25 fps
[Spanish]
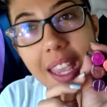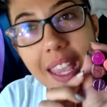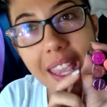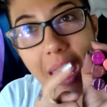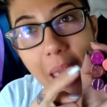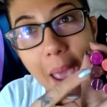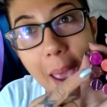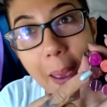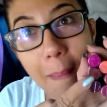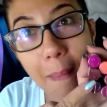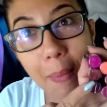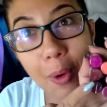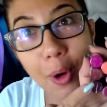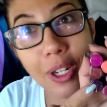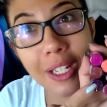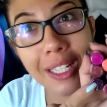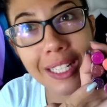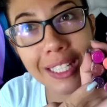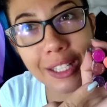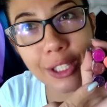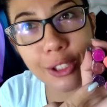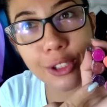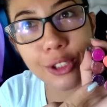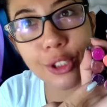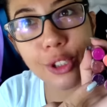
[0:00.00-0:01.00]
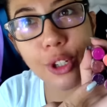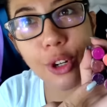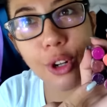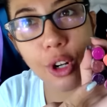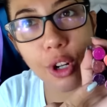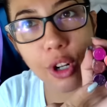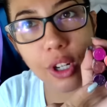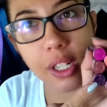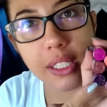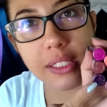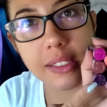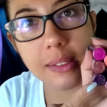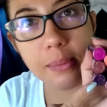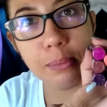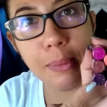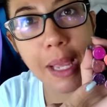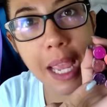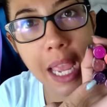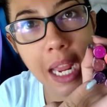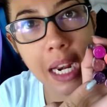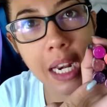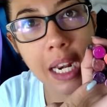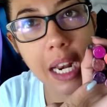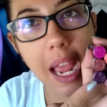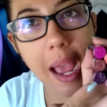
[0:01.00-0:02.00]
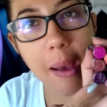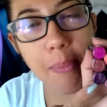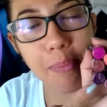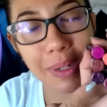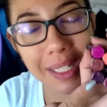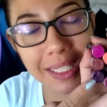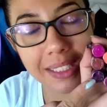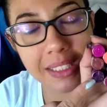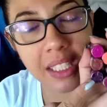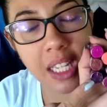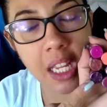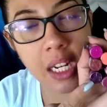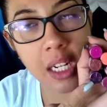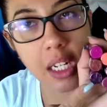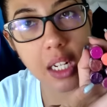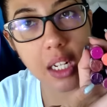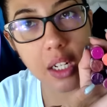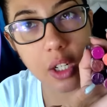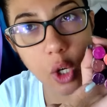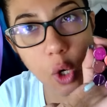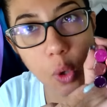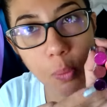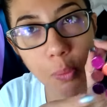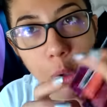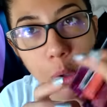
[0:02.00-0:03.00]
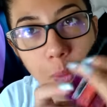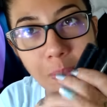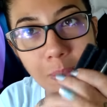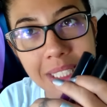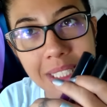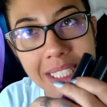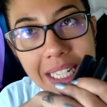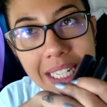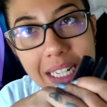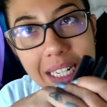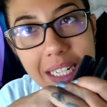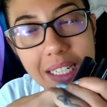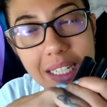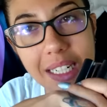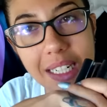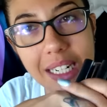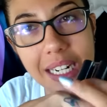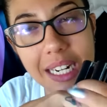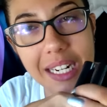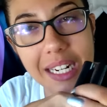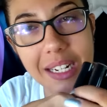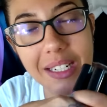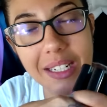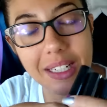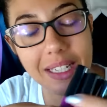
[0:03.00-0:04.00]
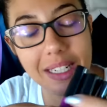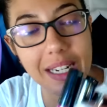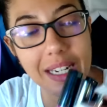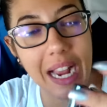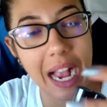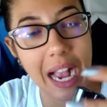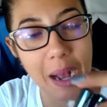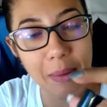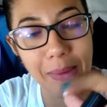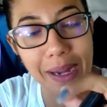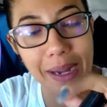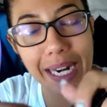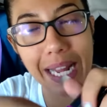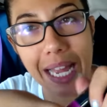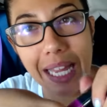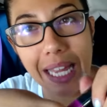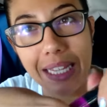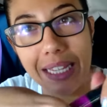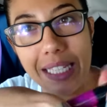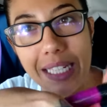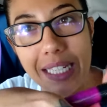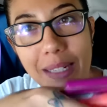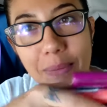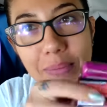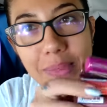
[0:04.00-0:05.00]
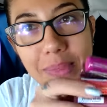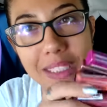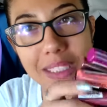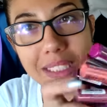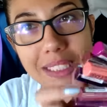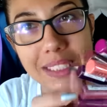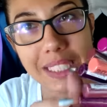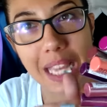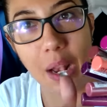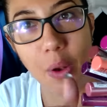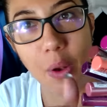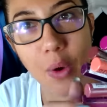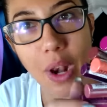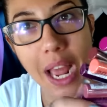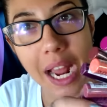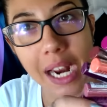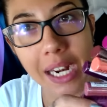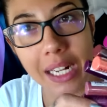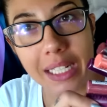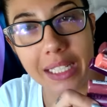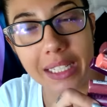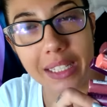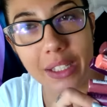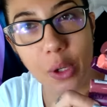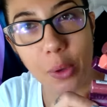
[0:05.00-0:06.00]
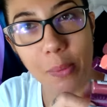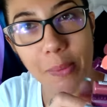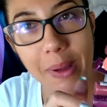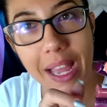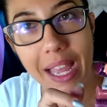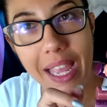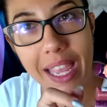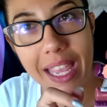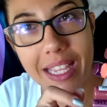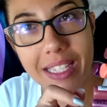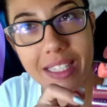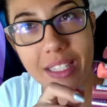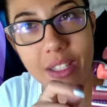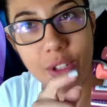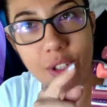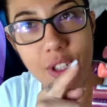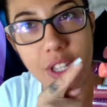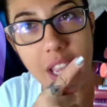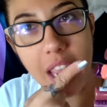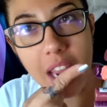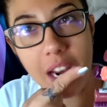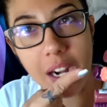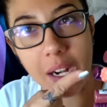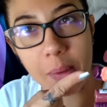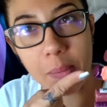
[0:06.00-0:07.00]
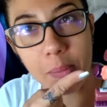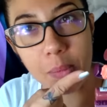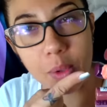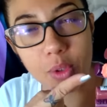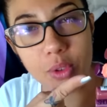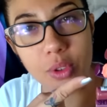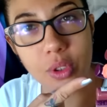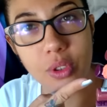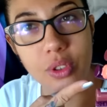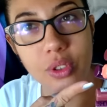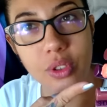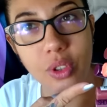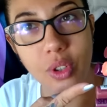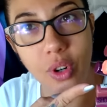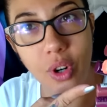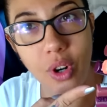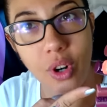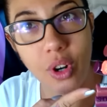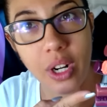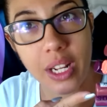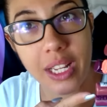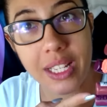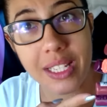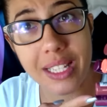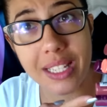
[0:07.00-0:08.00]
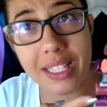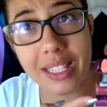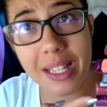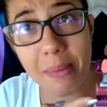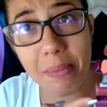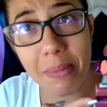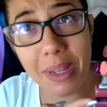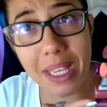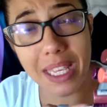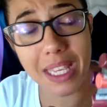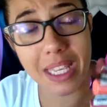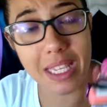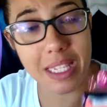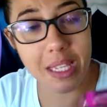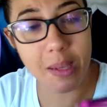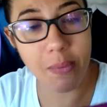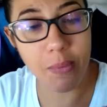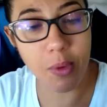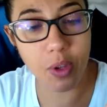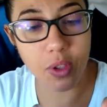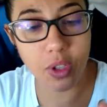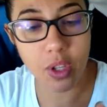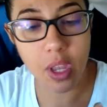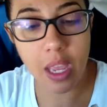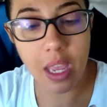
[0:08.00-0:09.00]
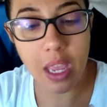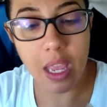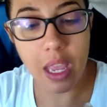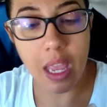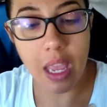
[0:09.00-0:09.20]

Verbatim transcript: Qué bonitos colores. Vean, aprecien cómo mi cámara de mi celular toma estos hermosos colores. Están bellísimos.